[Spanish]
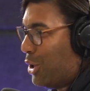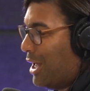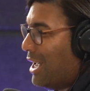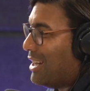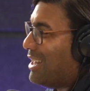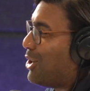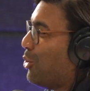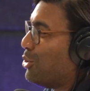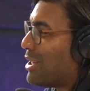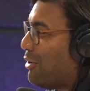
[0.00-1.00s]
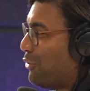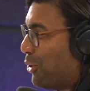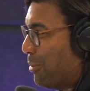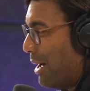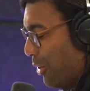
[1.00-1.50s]
no, Dice que un
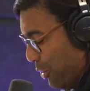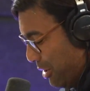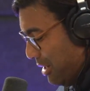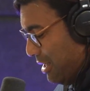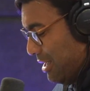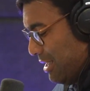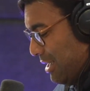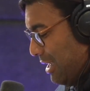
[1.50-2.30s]
transformador. No, no, no.